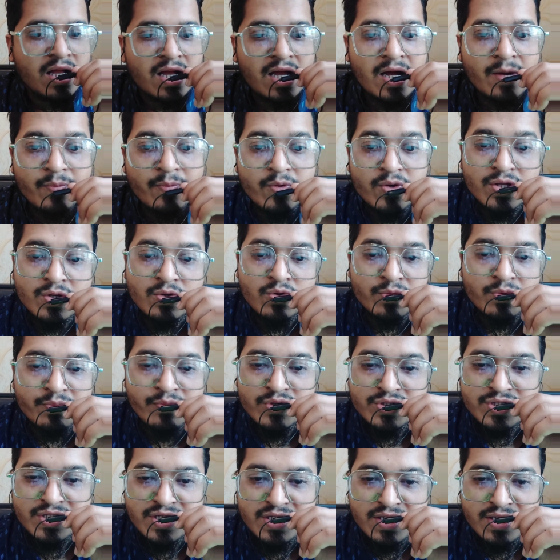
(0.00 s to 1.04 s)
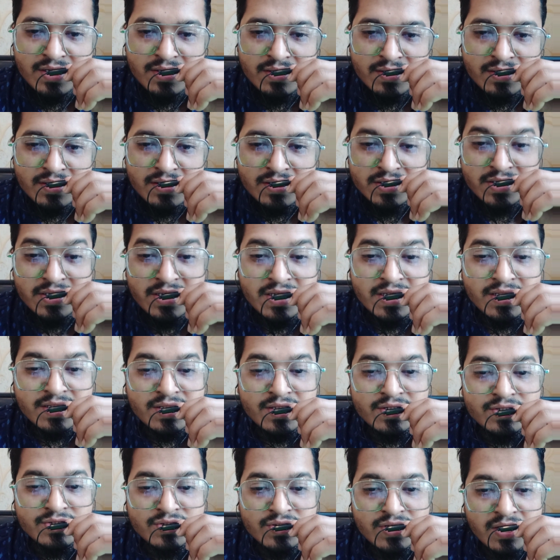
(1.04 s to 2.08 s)
খাপড়ে কোট বসিয়ে দিনে
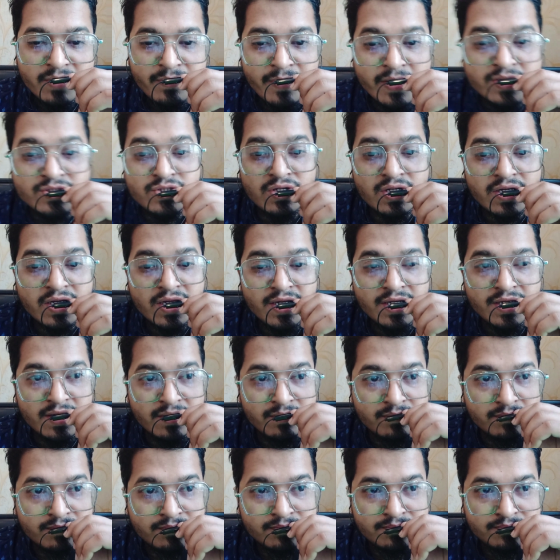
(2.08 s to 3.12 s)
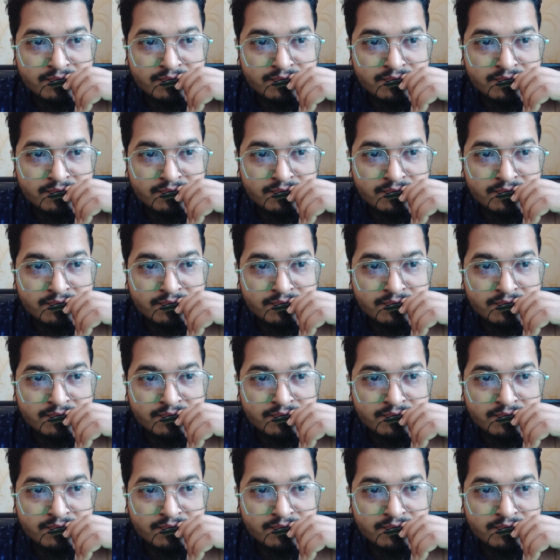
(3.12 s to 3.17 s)
তিনশো থেকে পাঁচশো টাকা ইনকাম